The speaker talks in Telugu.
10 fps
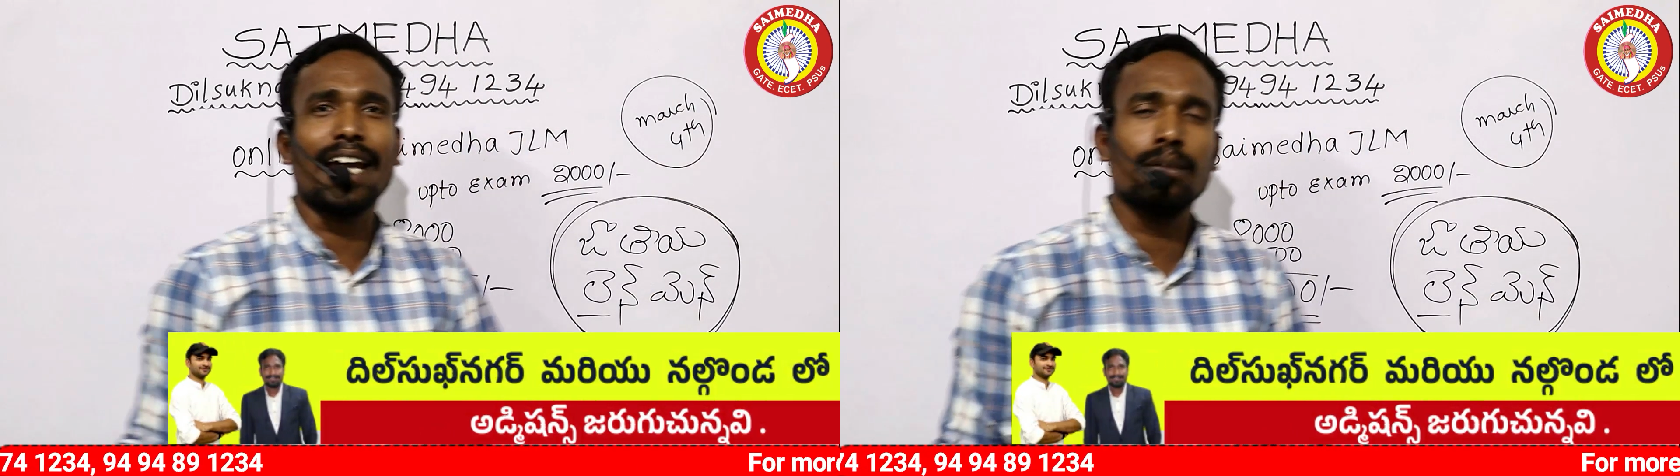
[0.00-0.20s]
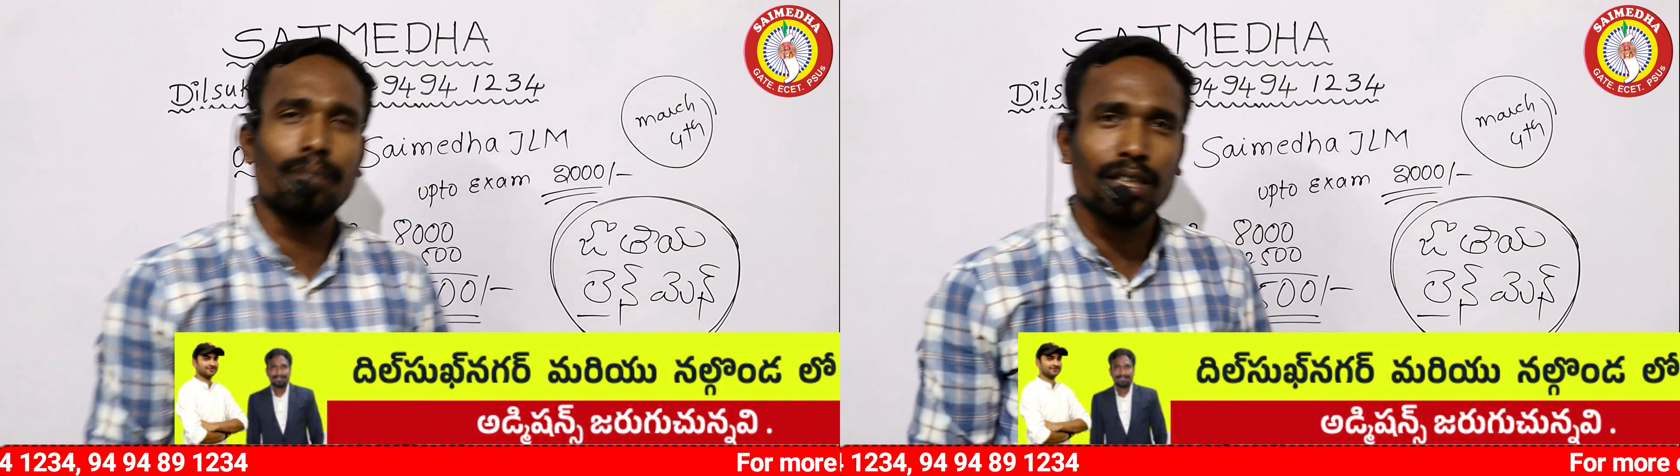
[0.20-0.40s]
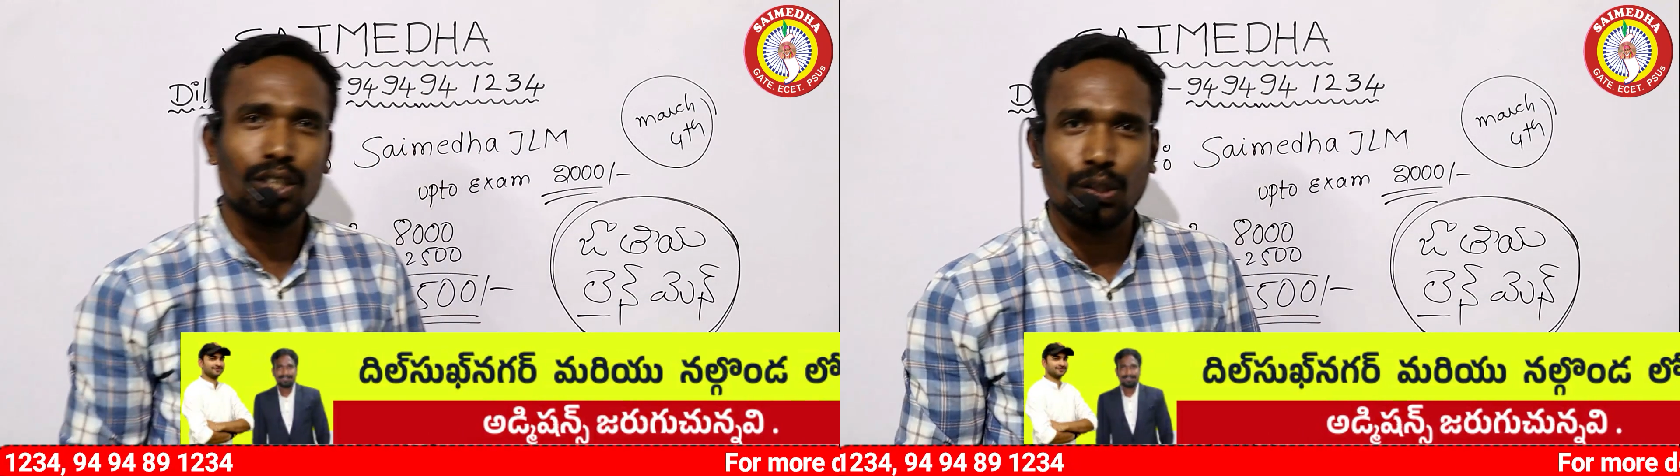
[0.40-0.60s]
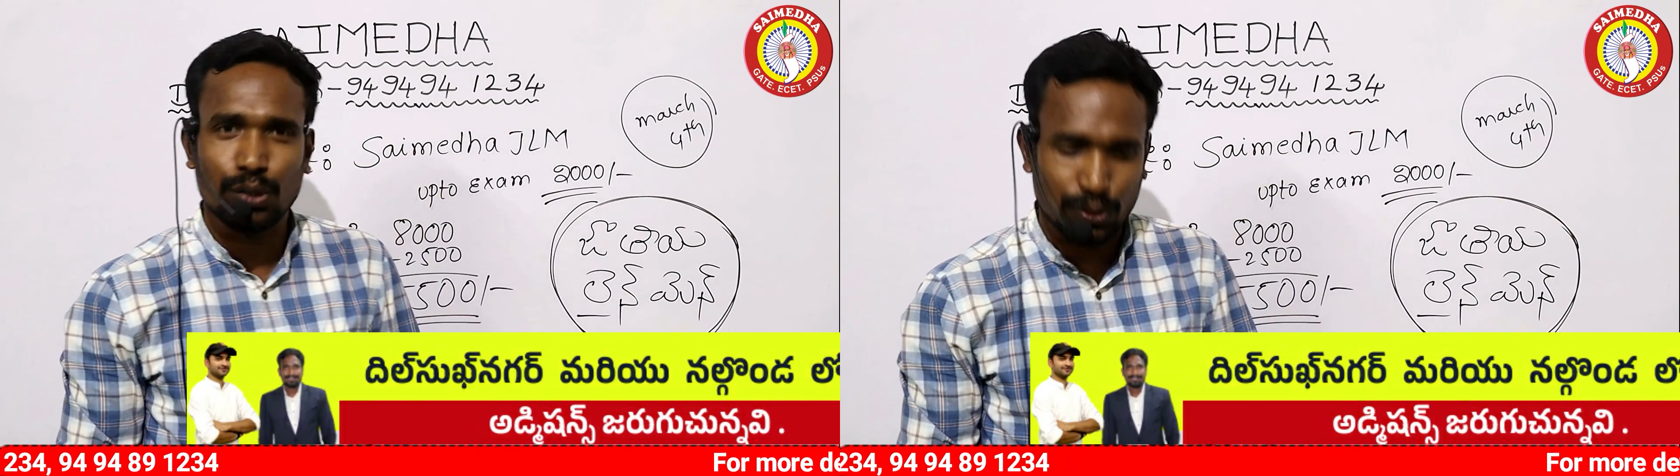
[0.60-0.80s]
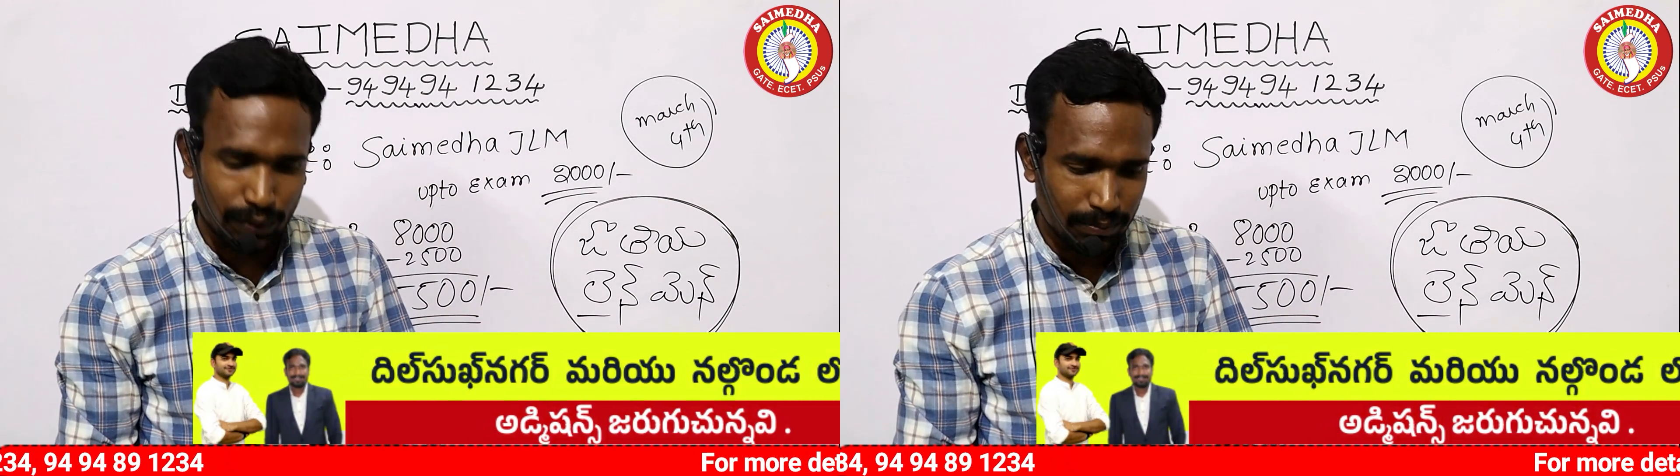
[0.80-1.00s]
లైన్ మెన్
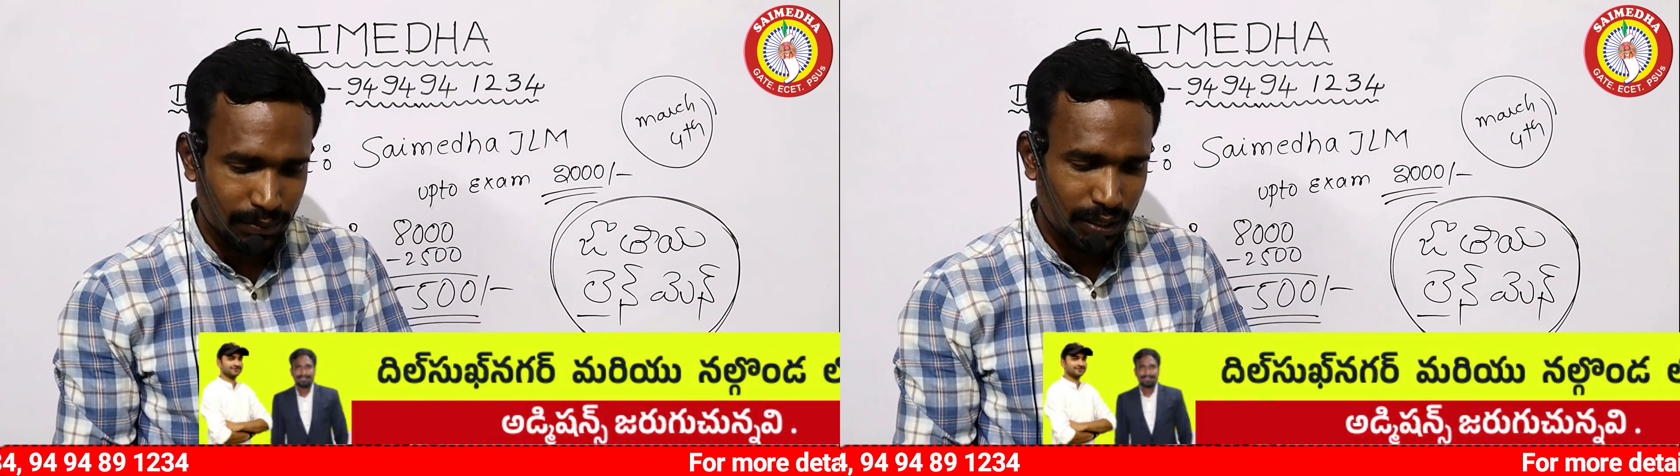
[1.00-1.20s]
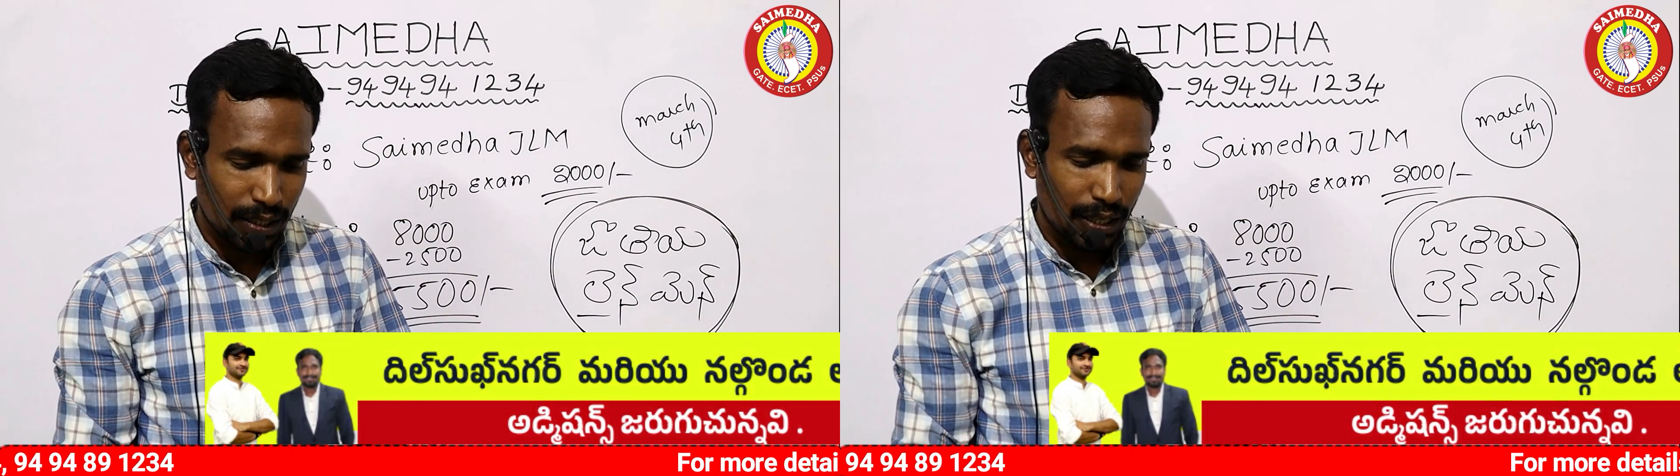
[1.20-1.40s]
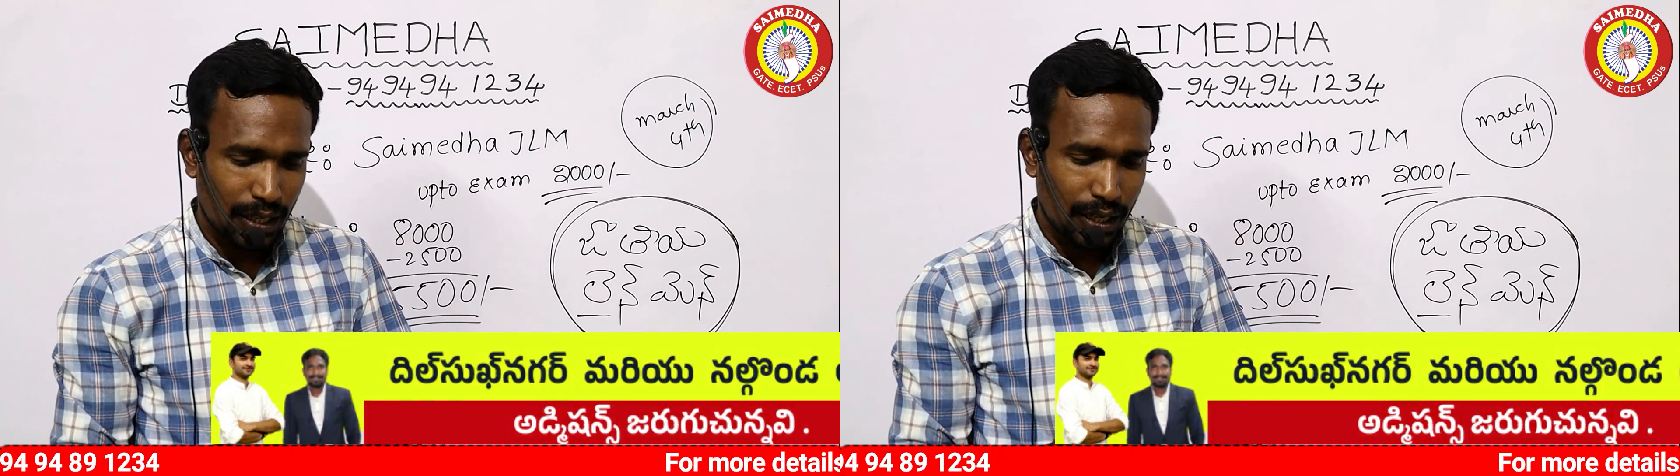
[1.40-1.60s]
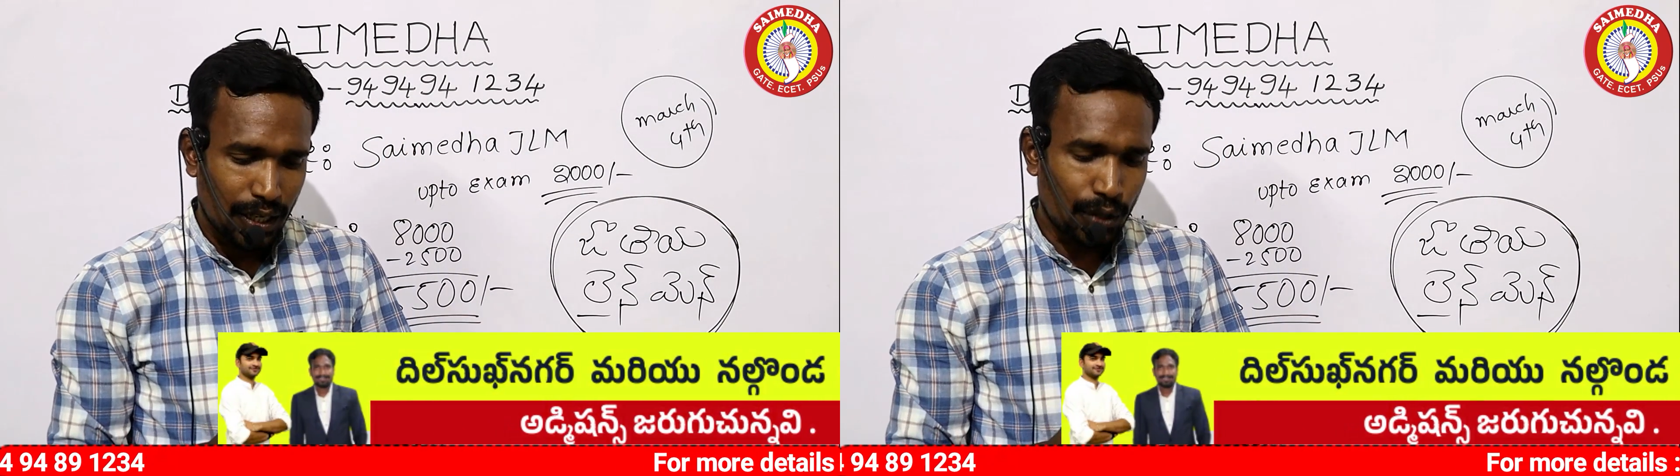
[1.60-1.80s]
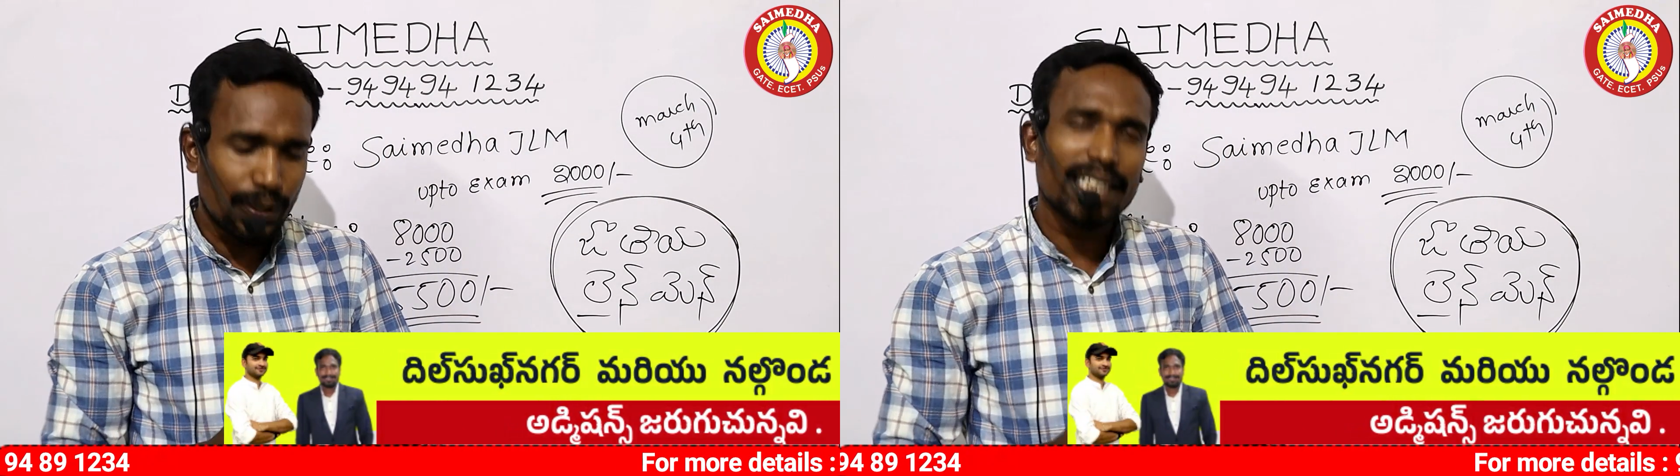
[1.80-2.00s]
దినోత్సవం
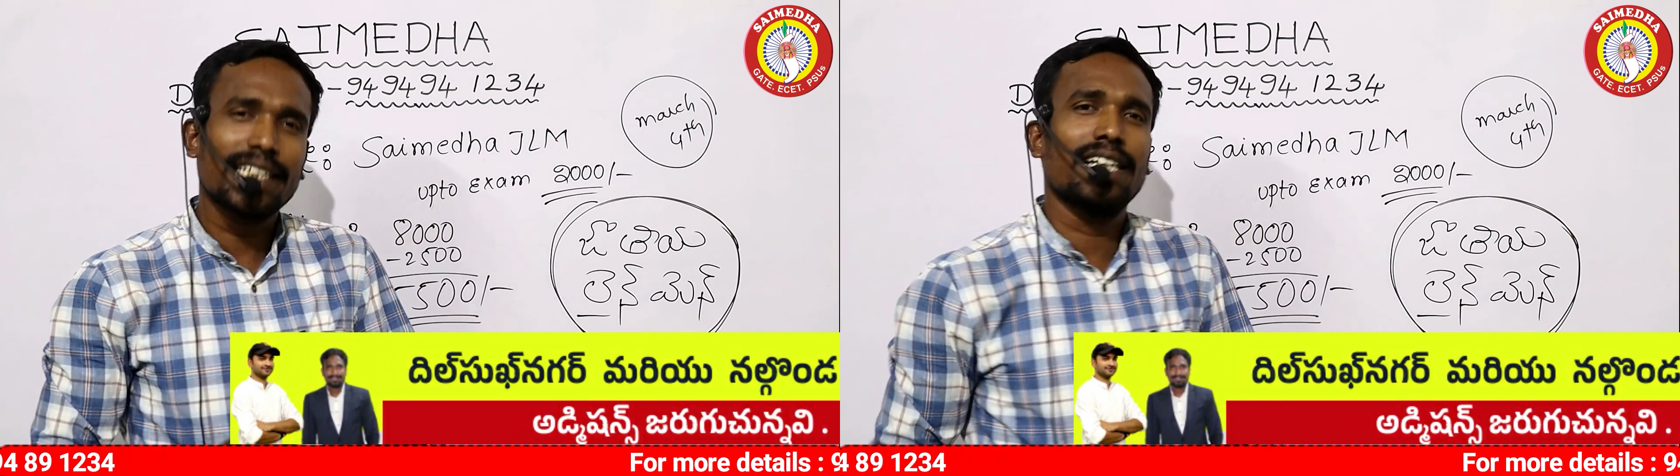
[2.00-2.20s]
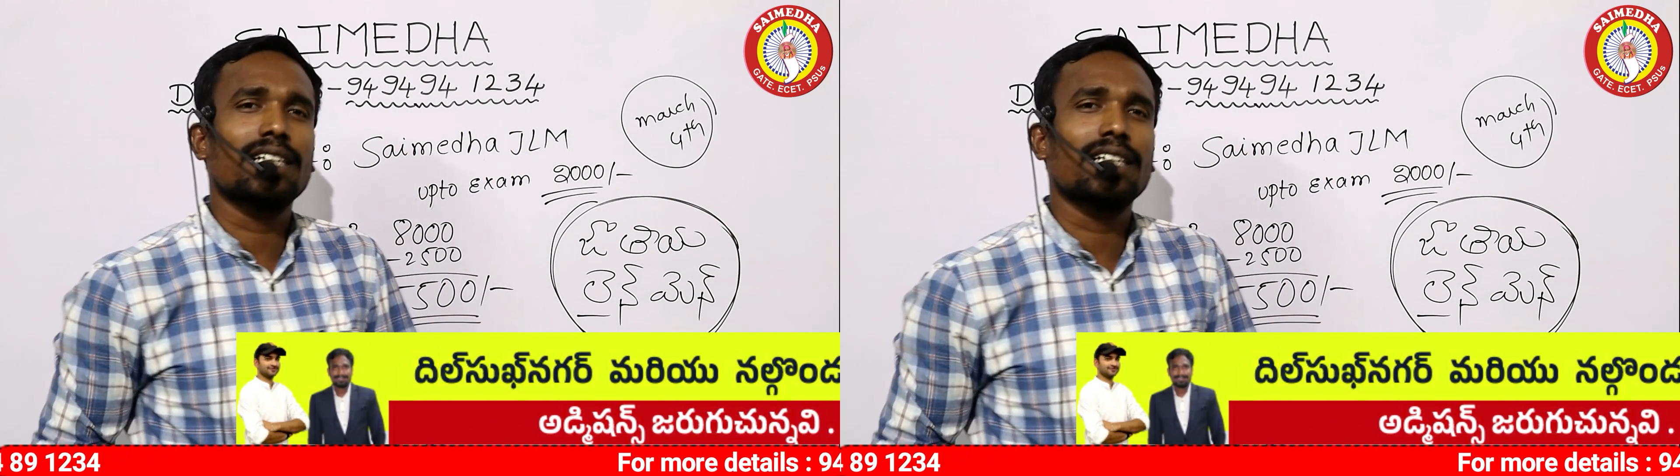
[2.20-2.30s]
ఎవరైతే